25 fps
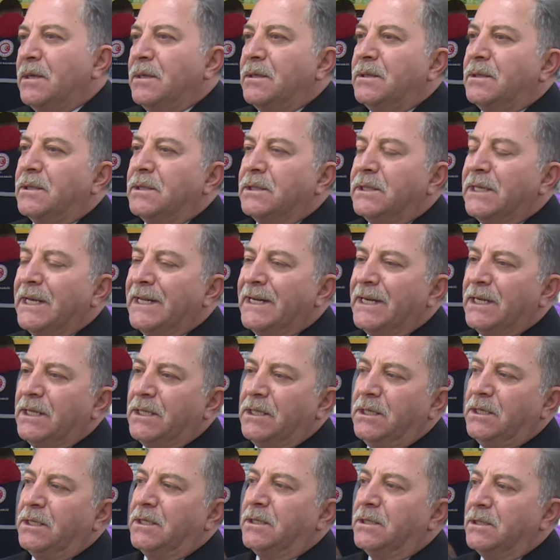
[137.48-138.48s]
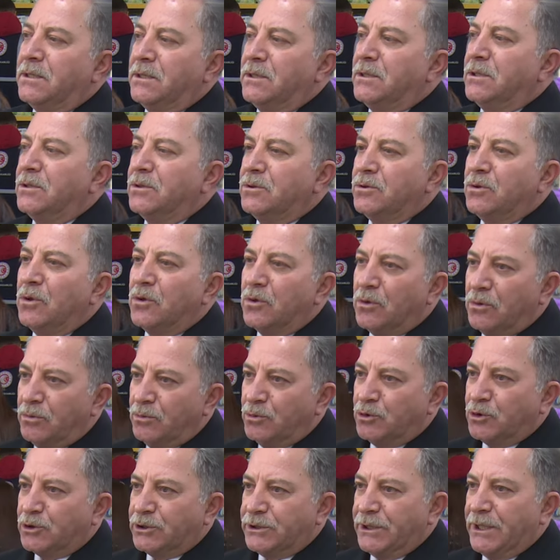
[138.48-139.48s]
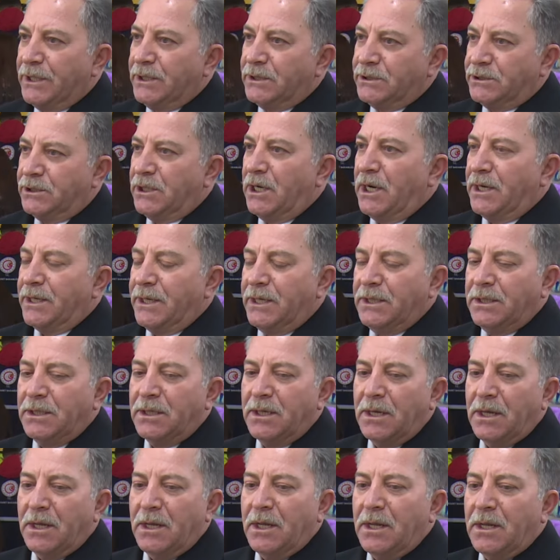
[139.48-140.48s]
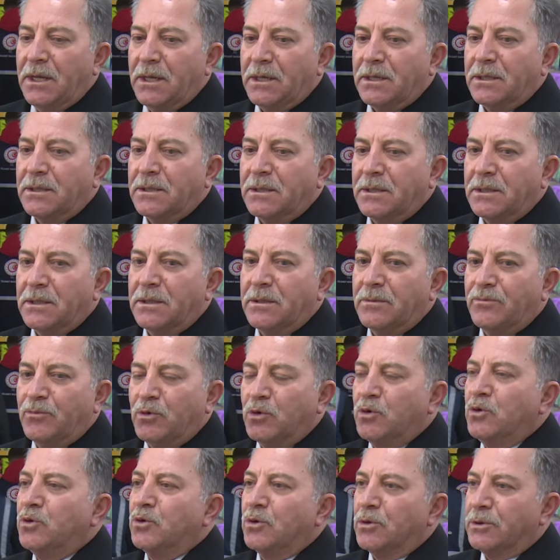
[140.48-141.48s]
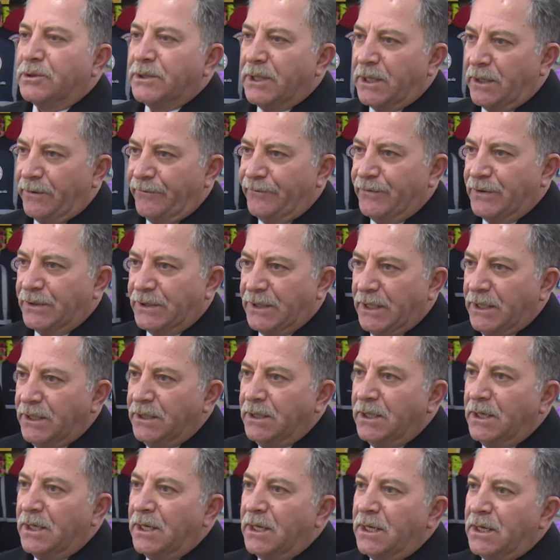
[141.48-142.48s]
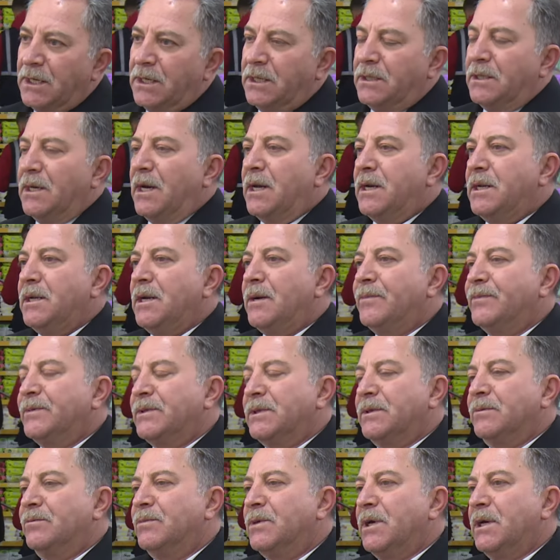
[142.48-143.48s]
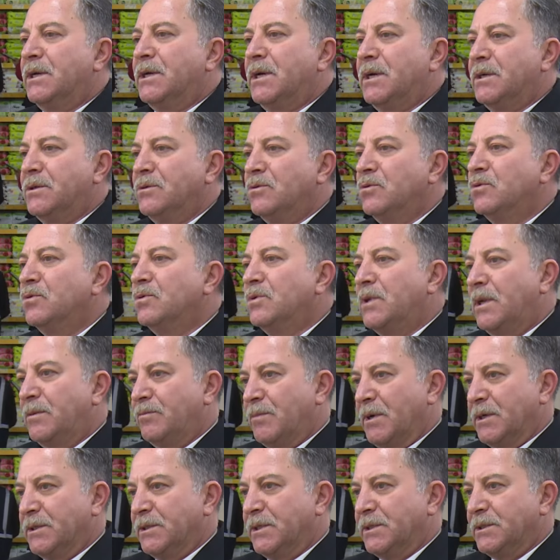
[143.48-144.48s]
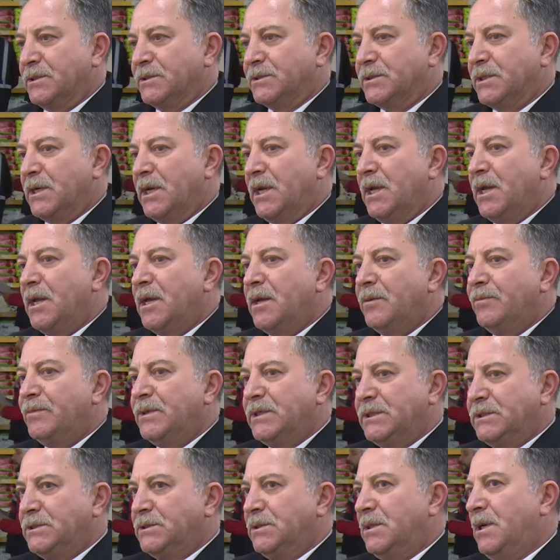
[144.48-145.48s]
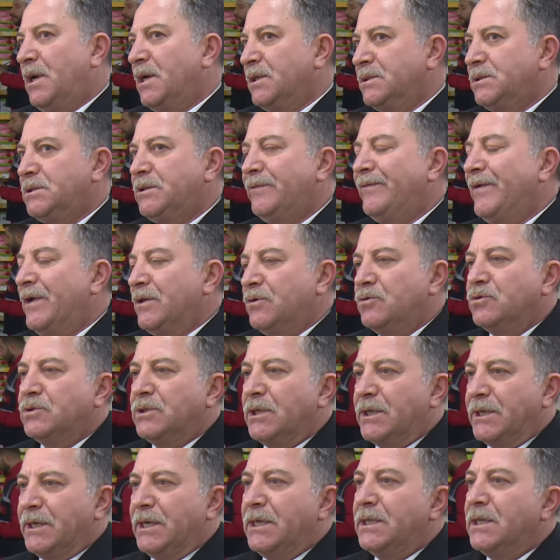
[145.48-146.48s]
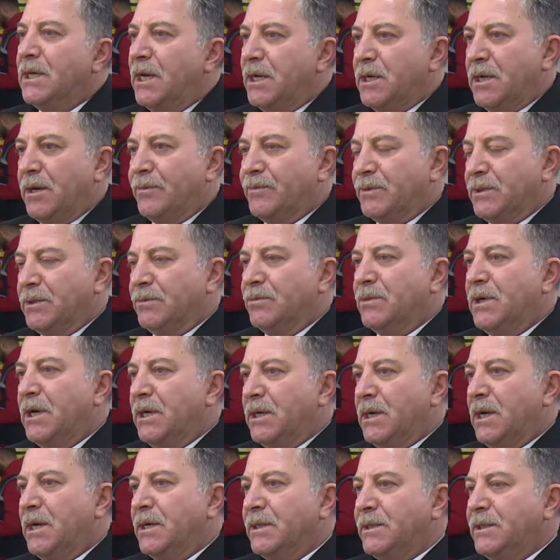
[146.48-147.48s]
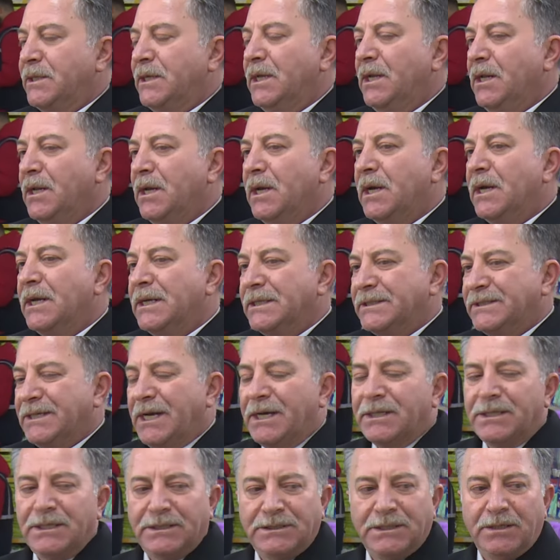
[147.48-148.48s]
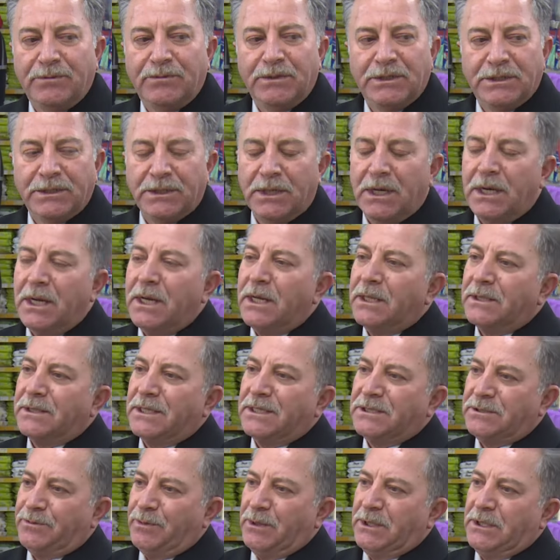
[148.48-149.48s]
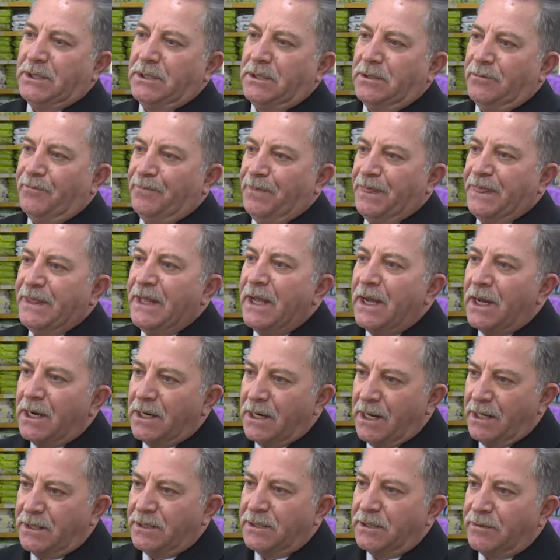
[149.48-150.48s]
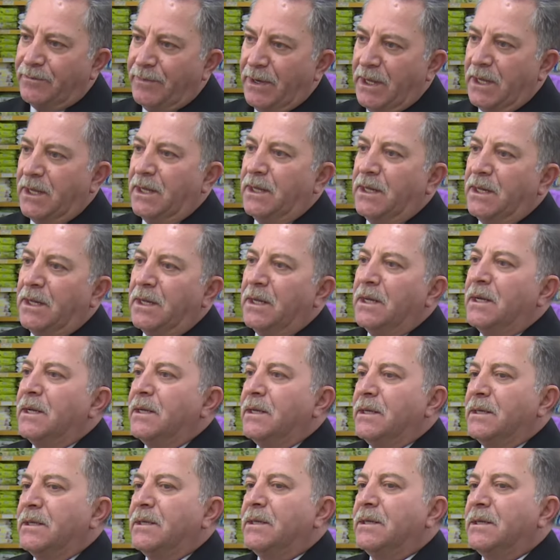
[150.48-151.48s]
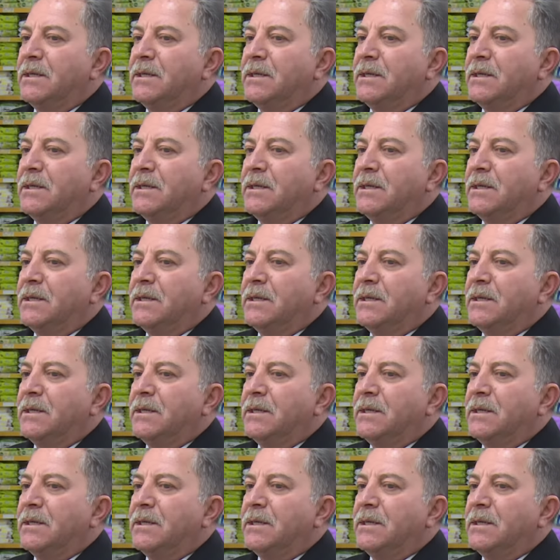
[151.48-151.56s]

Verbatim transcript: e, gerekli e, görülmüşse şayet e, bu kurul tarafından idari yaptırım kararı uygulanmaktadır. Biz haksız fiyat üzerine idari yaptırım kararı değil, sadece bir tespit, değerlendirme e,